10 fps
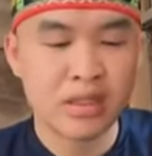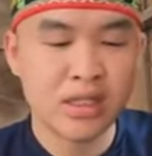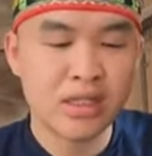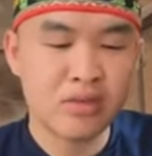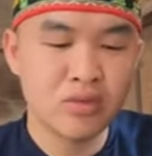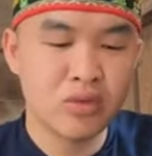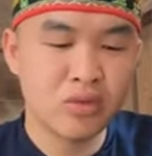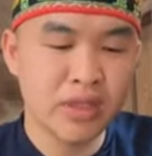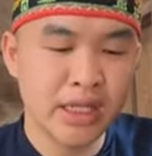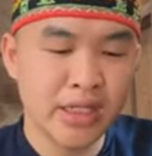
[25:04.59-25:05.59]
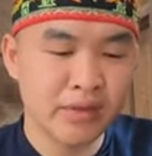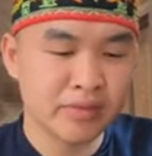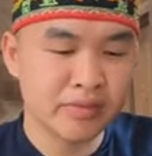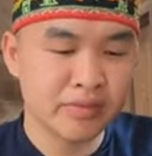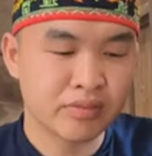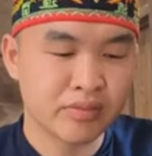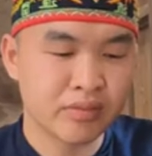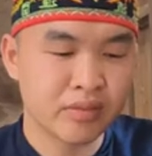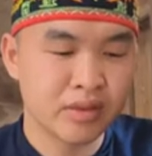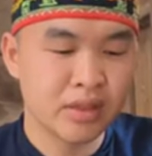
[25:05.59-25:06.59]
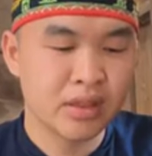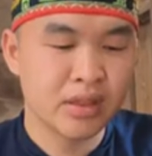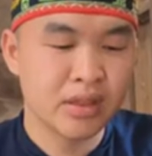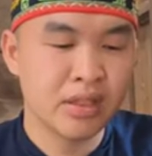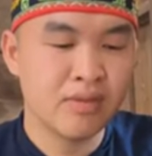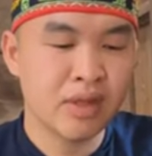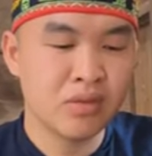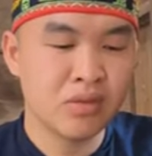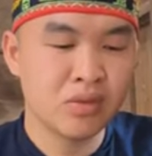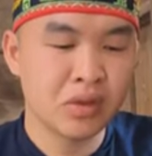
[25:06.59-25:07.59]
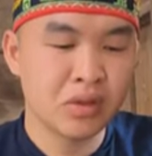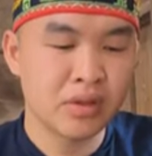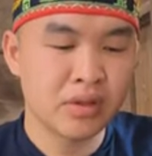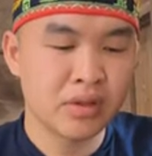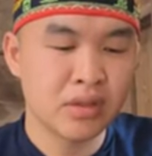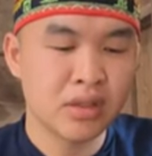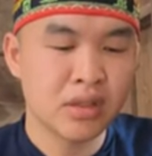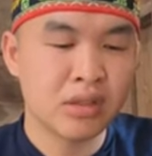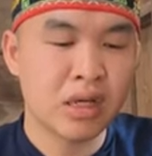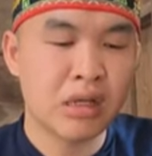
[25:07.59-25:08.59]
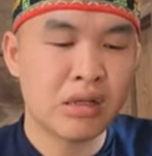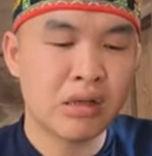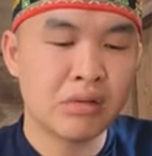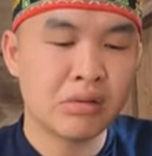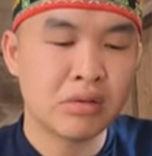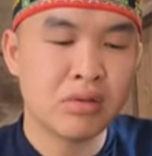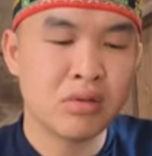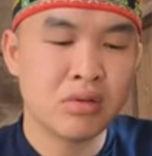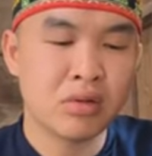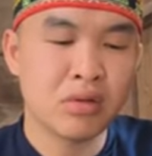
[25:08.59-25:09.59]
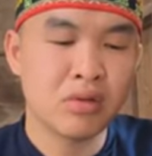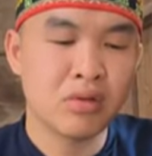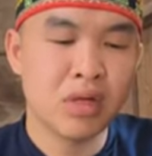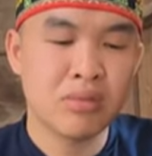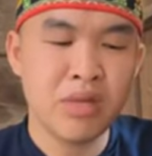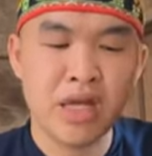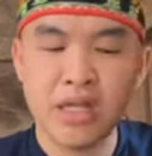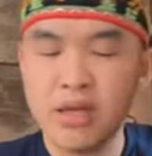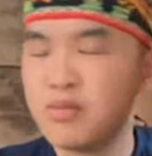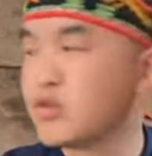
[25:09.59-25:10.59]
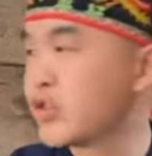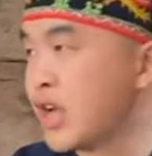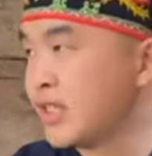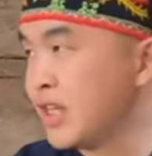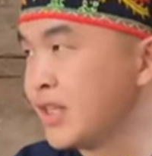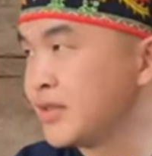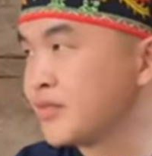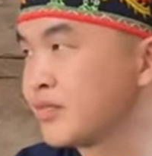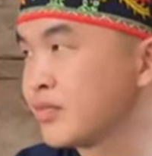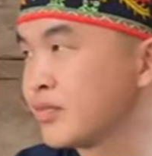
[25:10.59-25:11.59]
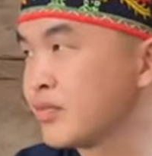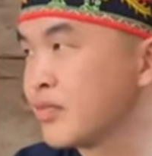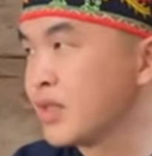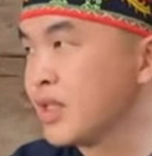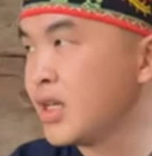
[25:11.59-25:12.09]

đợt trước cũng cúng là thấy, nhìn vào cúng rồi ăn nào lúc còn non cũng hắn mì ăn lê phủ sáng nè ừ.